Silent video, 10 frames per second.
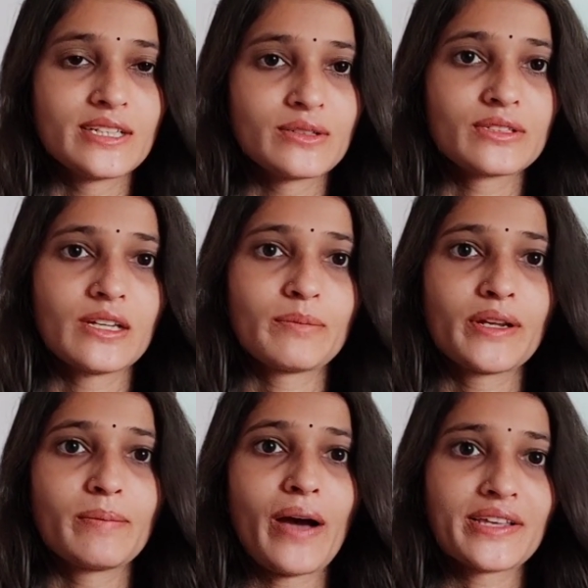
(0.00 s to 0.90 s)
ज़रूर से
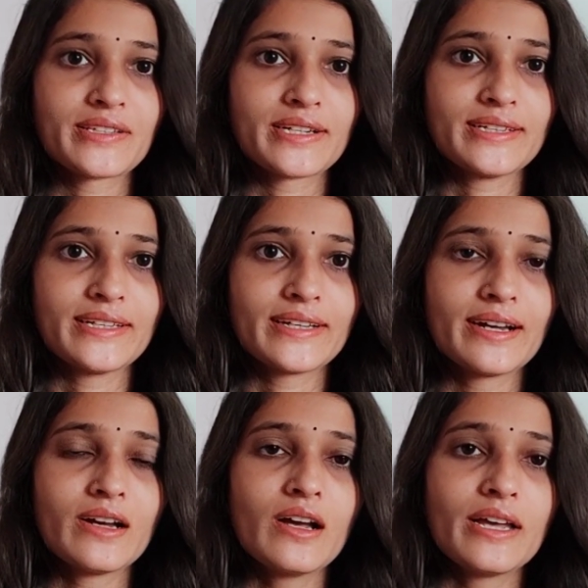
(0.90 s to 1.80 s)
अपने पास
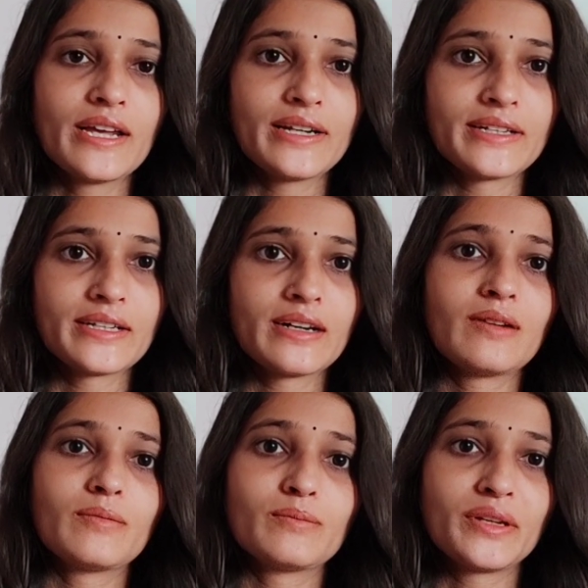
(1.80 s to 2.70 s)
रखिएगा एंड
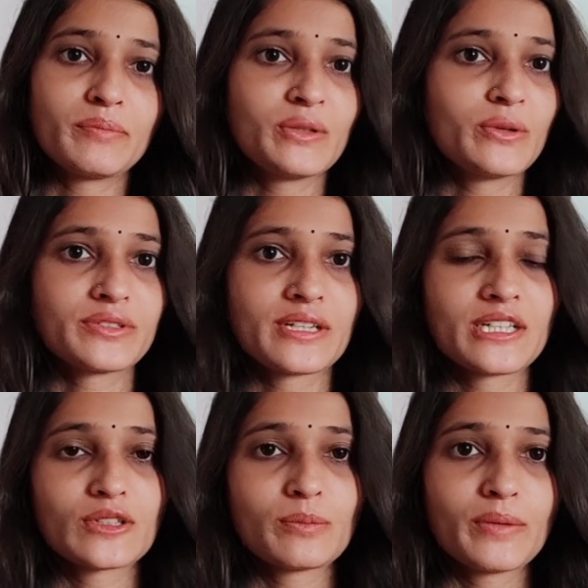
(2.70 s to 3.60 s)
मे भी हो
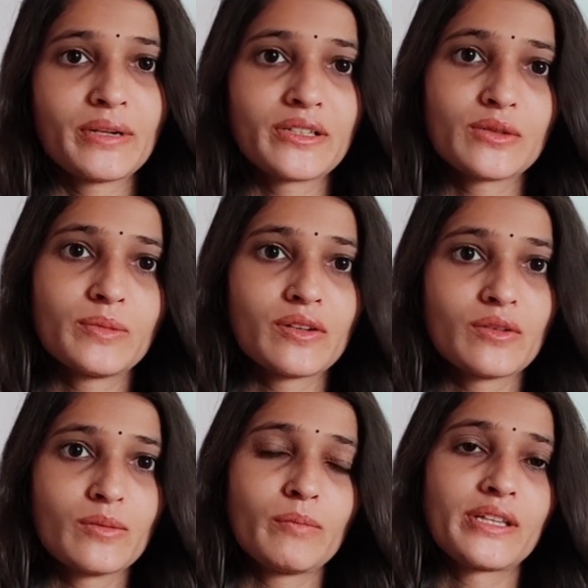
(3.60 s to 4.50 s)
सके तो पेमेंट तो
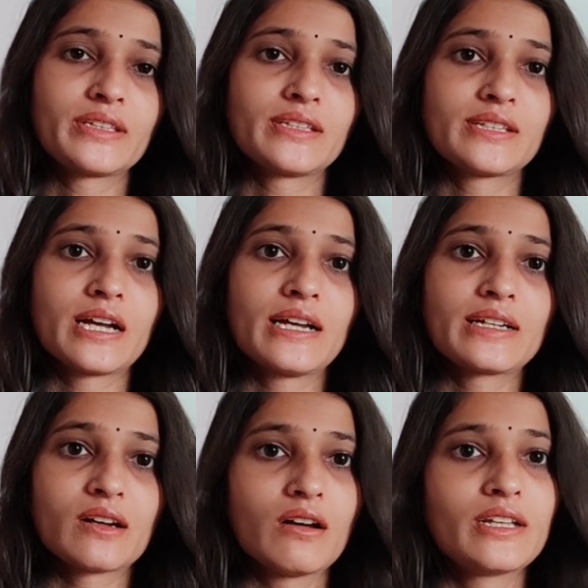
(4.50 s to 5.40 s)
बिल्कुल भी मत कीजिएगा
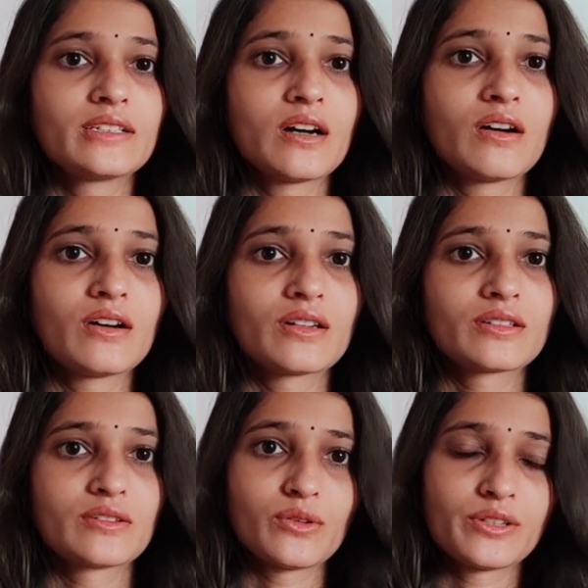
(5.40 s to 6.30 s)
एंड कॉलेज
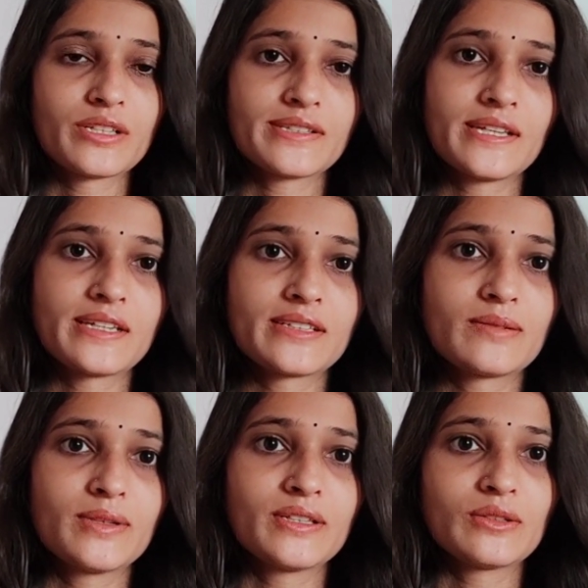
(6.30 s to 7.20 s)
और कोर्सेज
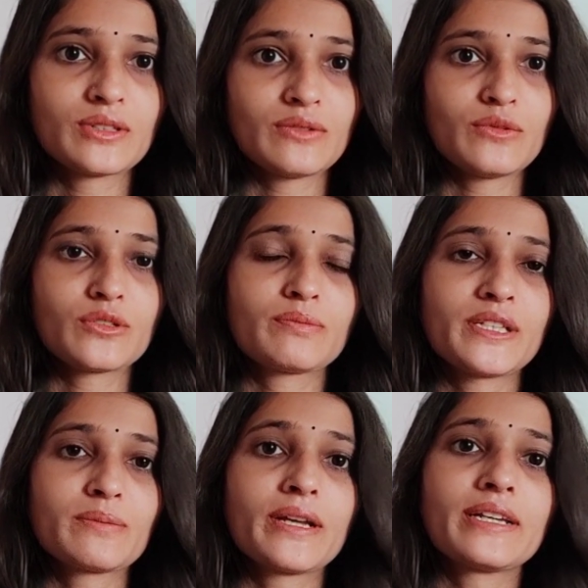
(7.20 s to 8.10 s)
सेलेक्शन भी होगी क्योंकि उस
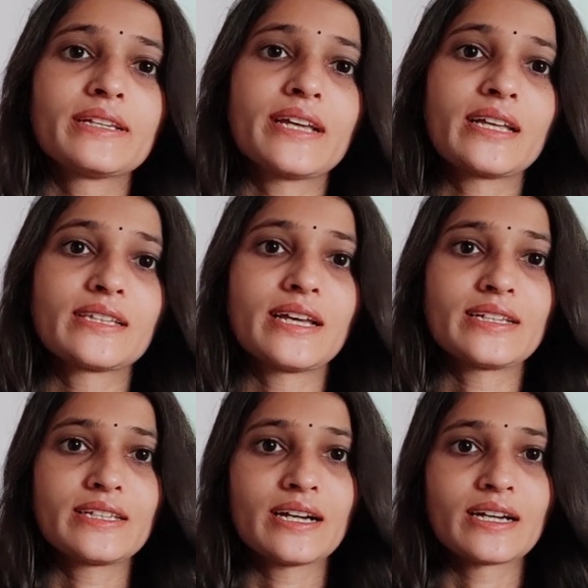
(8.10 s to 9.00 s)
पेज पर लिख के आता
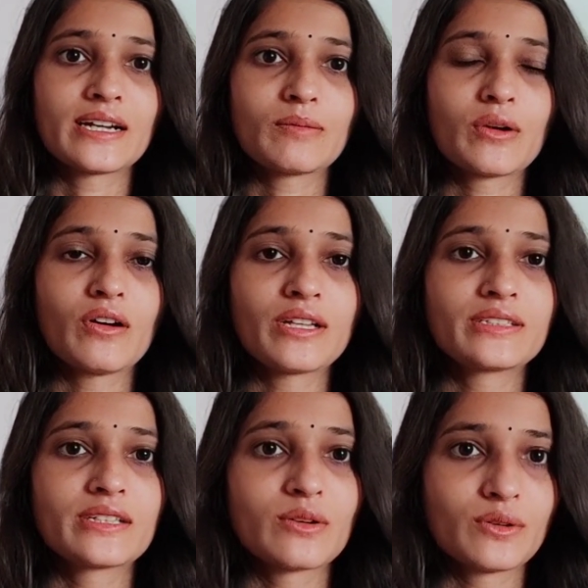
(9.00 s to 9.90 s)
है कि अगर आप
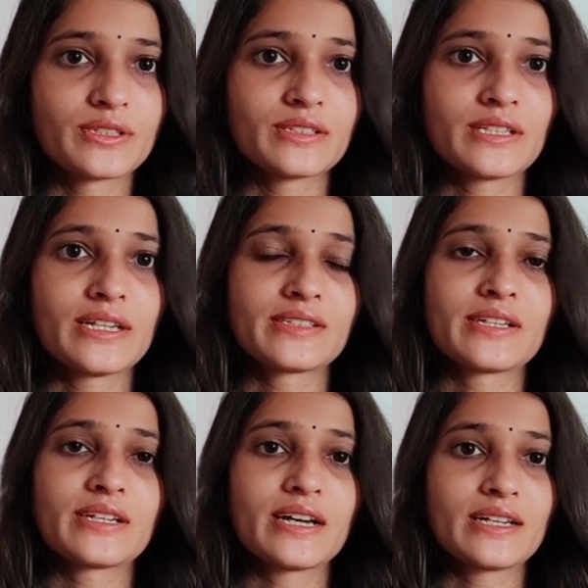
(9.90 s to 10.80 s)
कॉलेज एंड कोर्सेज
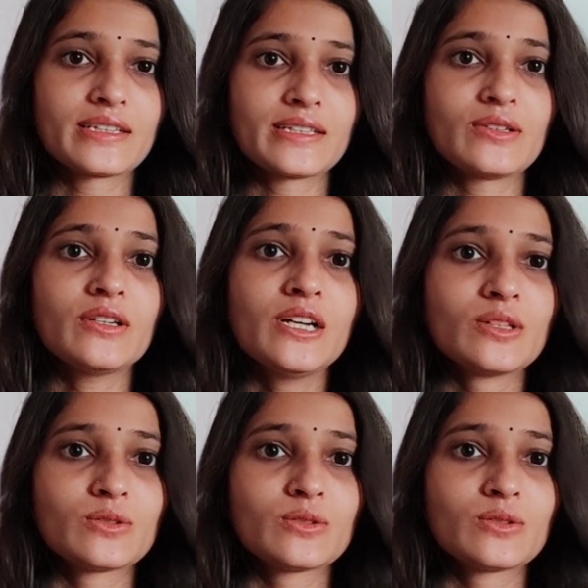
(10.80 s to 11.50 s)
सेलेक्शन कर लेते हो